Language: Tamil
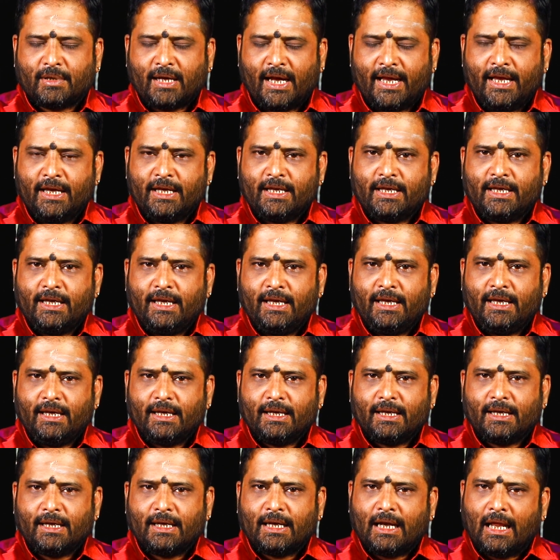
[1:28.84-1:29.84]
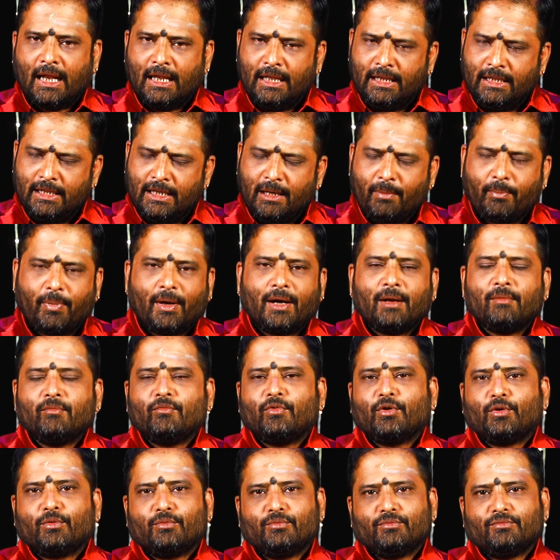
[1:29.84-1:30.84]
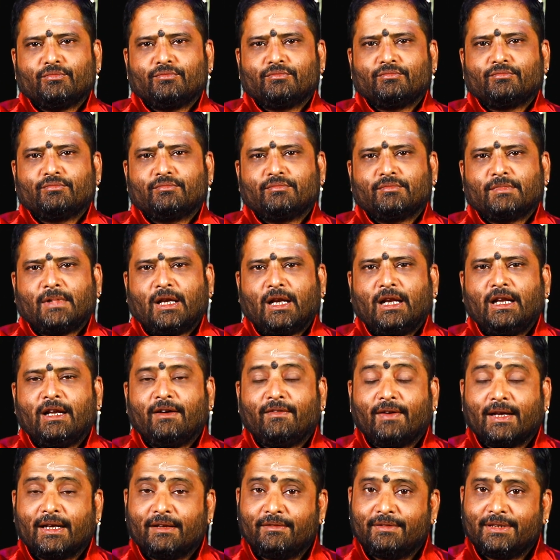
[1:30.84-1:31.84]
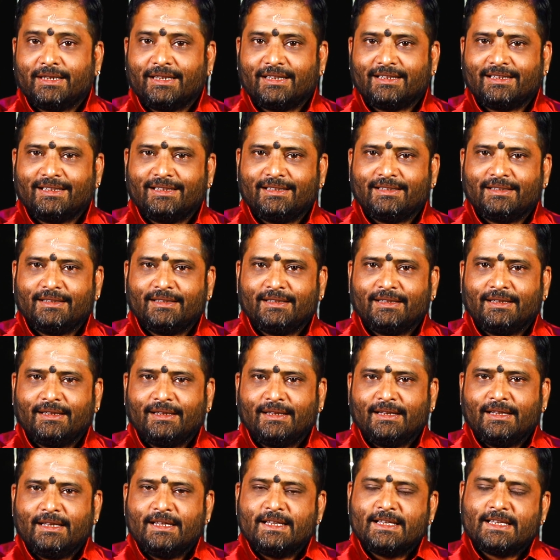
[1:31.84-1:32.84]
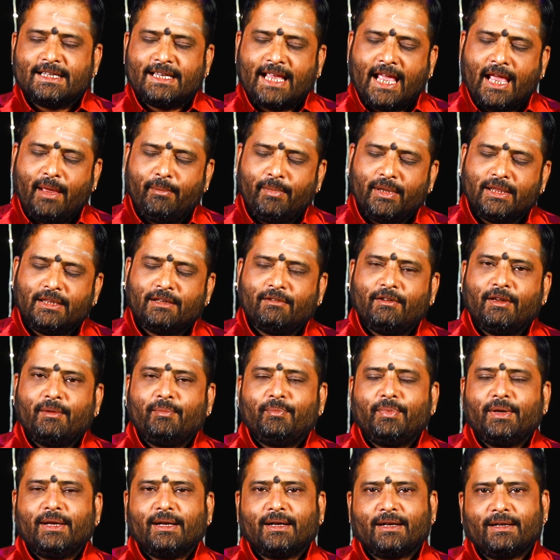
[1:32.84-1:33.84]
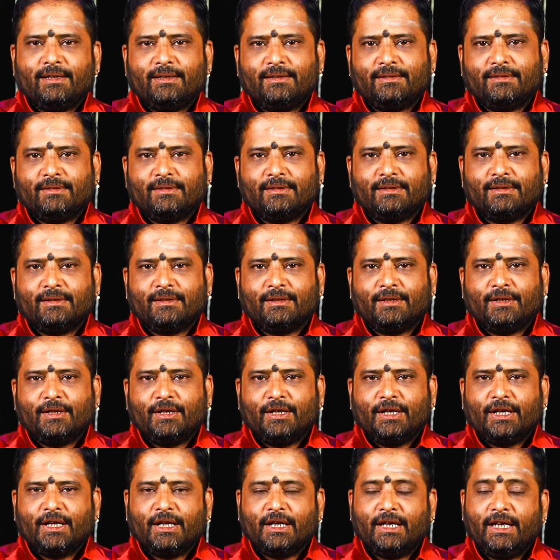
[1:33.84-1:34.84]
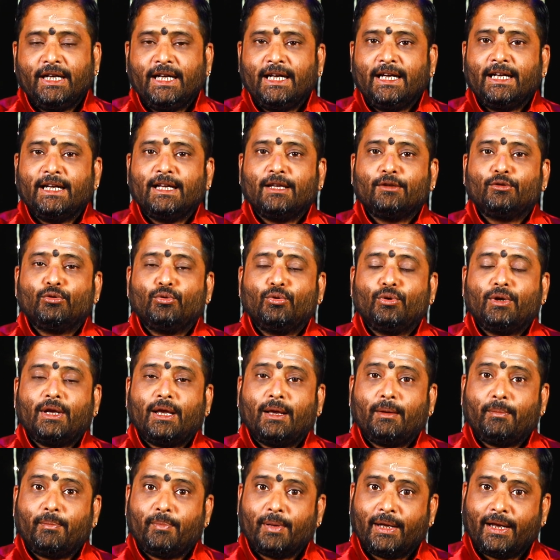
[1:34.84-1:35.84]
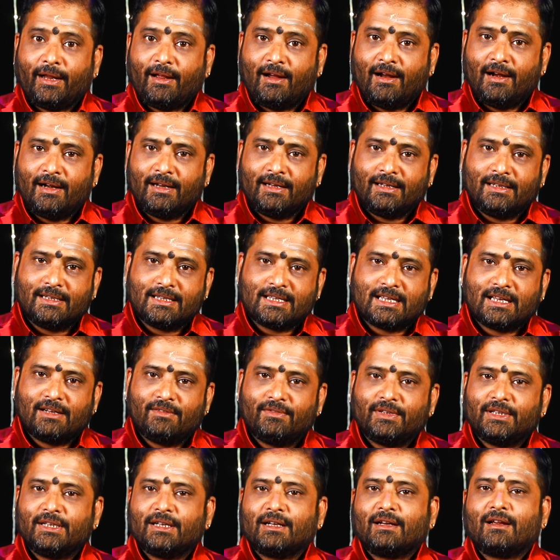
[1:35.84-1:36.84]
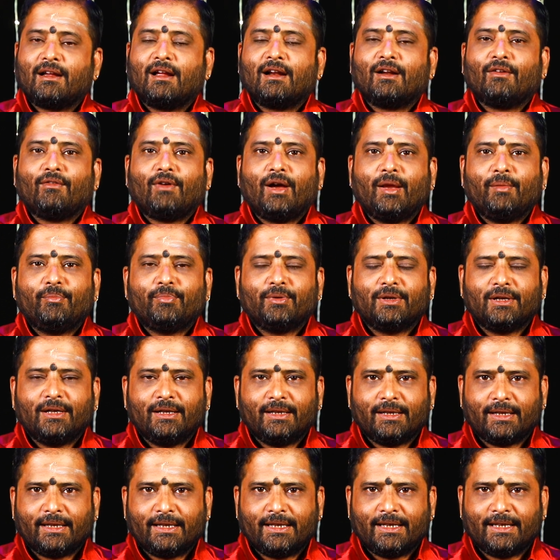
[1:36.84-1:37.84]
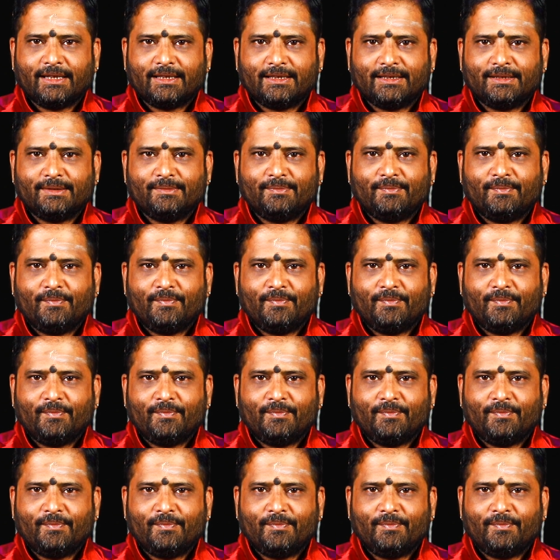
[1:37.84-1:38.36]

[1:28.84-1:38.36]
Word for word: கைக்கு நல்ல பணம் வரும் நல்ல வரவு இருக்குது சேமித்து வைப்பீர்கள் நீண்ட தூர பிரயாணங்கள் செல்வதற்கான வாய்ப்புகள் இருக்கிறது